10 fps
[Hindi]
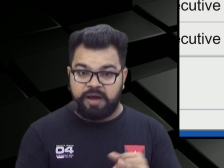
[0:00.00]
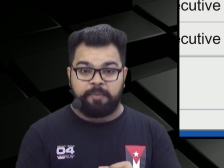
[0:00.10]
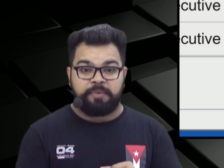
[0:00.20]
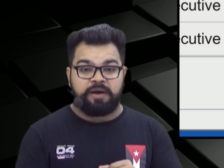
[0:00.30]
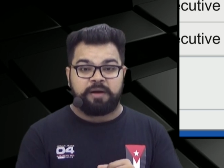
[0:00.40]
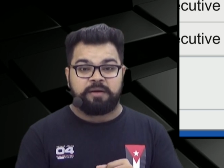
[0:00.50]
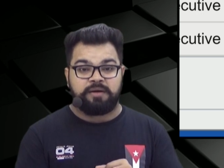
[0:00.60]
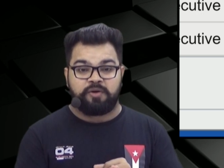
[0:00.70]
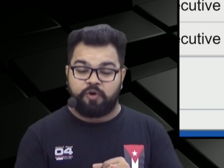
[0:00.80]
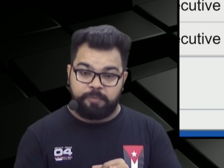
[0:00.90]
आपका
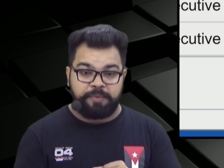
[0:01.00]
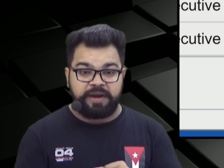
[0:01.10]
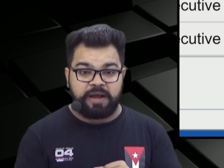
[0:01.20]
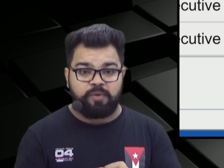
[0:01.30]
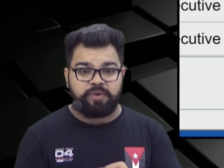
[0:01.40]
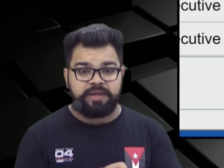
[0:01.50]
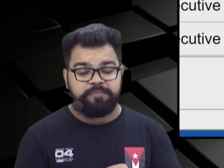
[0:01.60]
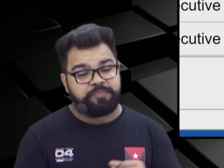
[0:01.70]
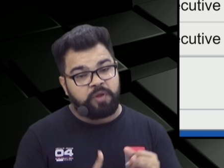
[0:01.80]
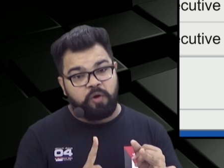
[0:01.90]
कॉरपोरेट अकाउंटिंग
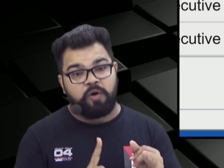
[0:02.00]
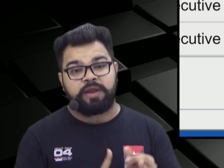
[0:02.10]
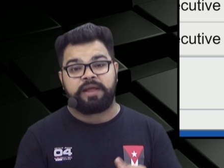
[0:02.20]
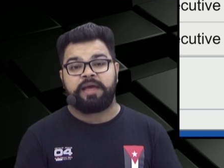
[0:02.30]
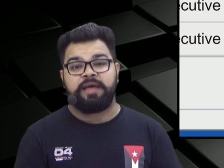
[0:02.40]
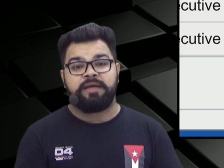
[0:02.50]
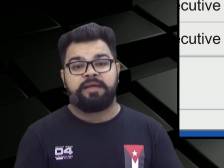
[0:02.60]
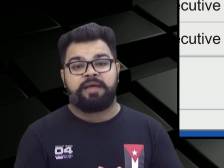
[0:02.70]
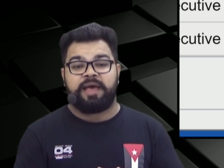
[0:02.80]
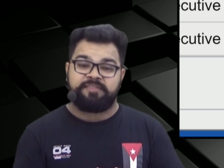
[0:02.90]
और एक है
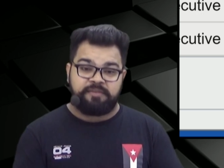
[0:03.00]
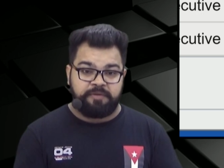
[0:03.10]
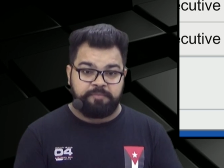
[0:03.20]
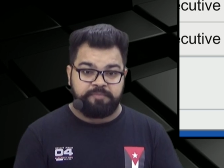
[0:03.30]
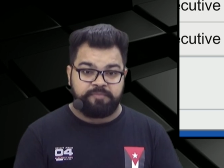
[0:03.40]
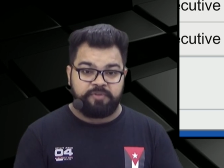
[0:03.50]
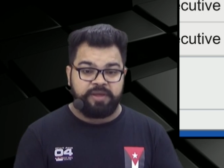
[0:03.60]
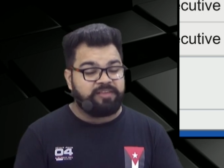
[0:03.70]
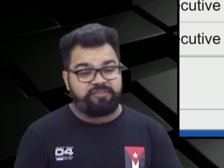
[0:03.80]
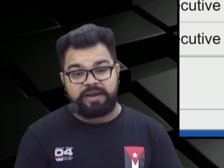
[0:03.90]
एस एफ एम ठीक
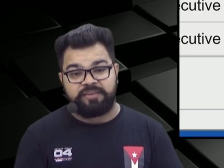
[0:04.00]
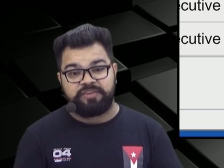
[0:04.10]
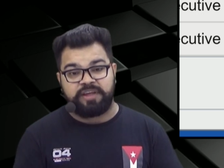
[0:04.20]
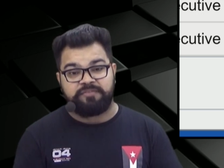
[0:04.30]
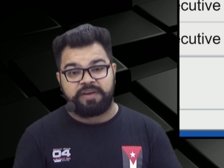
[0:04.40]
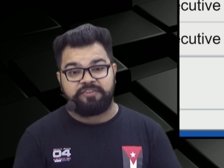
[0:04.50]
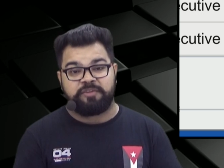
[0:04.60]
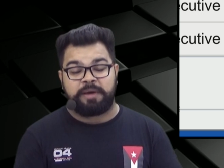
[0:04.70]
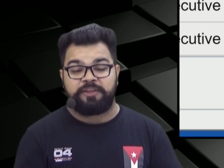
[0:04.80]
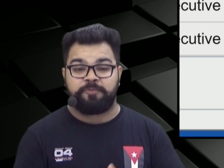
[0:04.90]
है स्ट्रैटेजिक एंड फाइनेंशियल
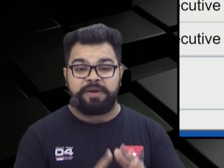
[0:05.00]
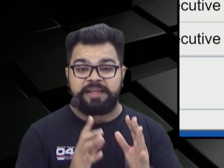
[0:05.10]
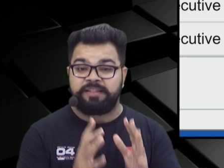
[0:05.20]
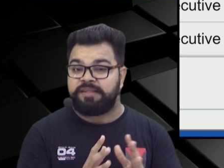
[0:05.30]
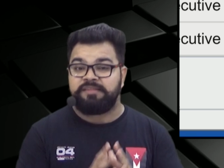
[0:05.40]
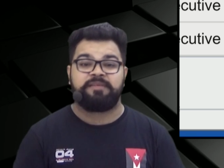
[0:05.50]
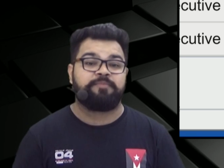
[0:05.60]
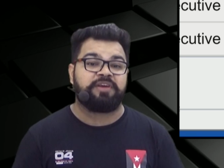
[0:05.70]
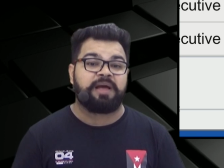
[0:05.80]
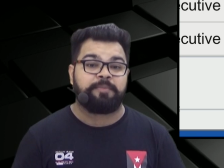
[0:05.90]
मैनेजमेंट ये तीन
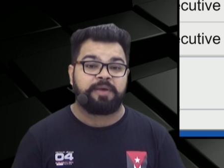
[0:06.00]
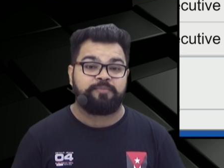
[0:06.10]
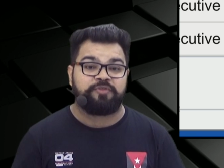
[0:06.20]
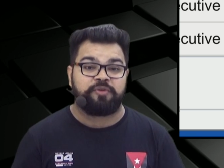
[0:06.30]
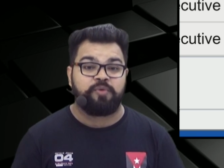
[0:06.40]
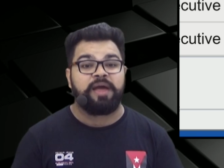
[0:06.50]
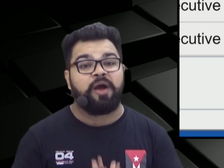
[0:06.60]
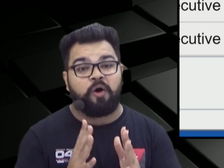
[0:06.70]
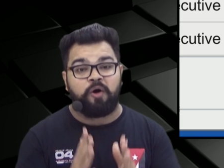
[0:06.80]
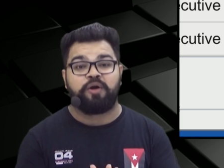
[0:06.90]
सब्जेक्ट आपके एम सी क्यू हैं
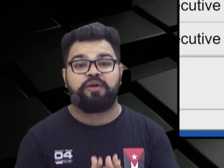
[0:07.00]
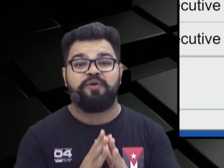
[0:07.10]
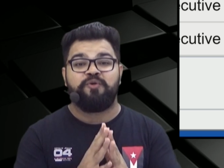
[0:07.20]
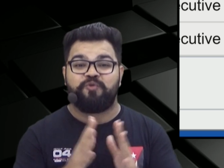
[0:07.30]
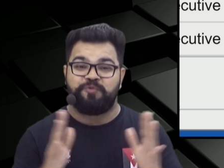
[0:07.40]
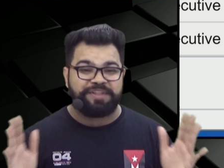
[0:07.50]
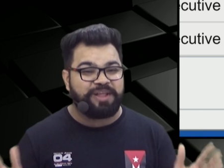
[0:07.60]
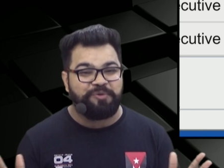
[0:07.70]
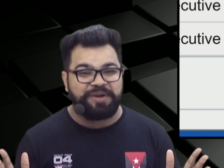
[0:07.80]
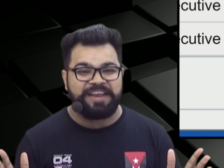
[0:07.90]
और
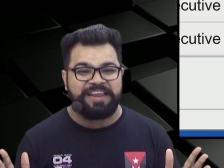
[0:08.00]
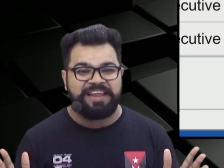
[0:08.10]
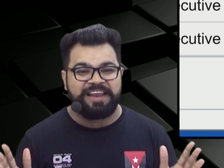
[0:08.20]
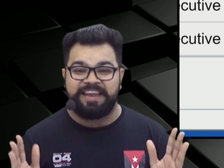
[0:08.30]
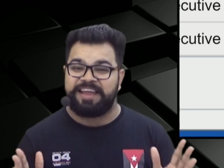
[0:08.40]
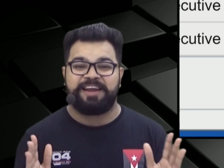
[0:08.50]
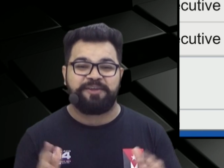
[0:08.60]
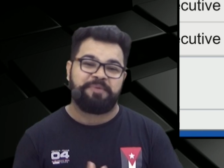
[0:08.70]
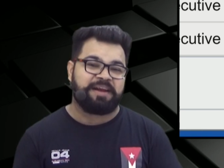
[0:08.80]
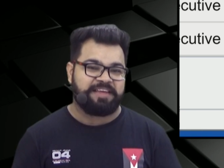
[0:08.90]
विदाउट एनी नेगेटिव
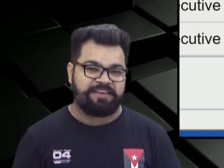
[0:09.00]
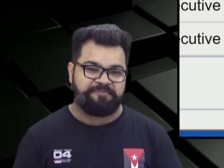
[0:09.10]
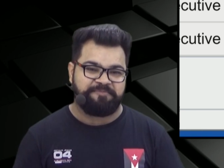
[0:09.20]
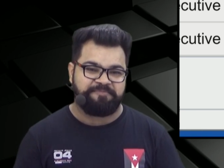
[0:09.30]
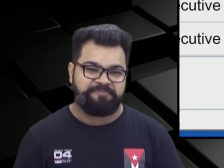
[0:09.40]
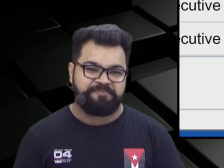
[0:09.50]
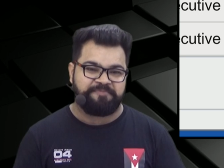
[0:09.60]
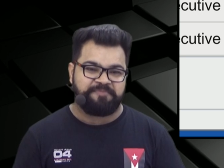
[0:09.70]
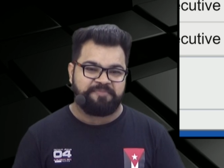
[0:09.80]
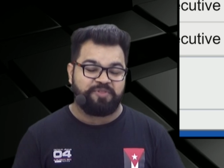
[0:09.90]
मार्किंग
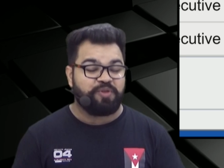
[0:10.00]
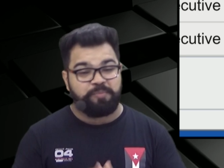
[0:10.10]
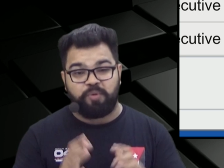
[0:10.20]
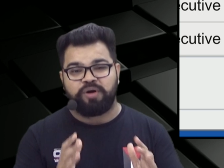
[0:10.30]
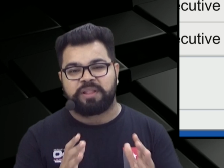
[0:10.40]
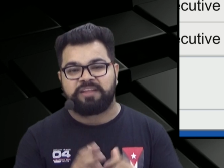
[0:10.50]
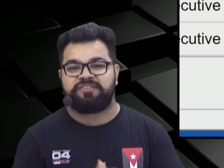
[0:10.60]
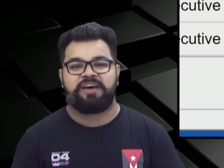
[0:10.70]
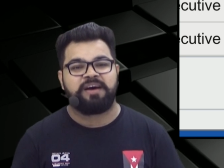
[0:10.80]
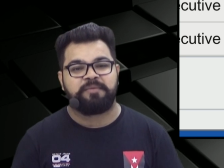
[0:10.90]
तो ये बहुत
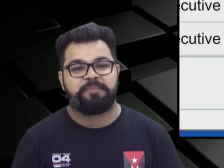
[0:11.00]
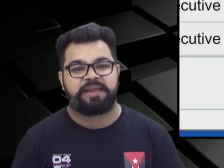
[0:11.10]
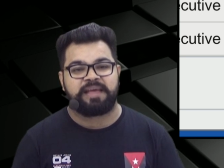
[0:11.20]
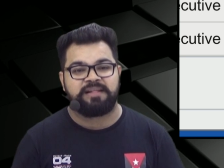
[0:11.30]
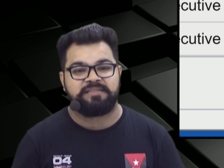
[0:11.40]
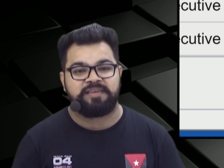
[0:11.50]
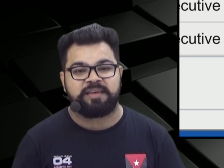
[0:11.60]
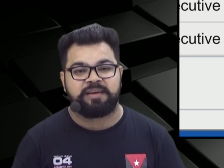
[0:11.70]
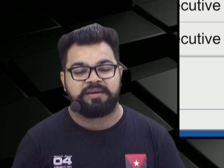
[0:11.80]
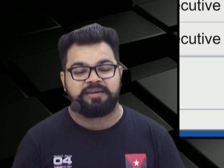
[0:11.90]
अच्छा मेरे ख्याल से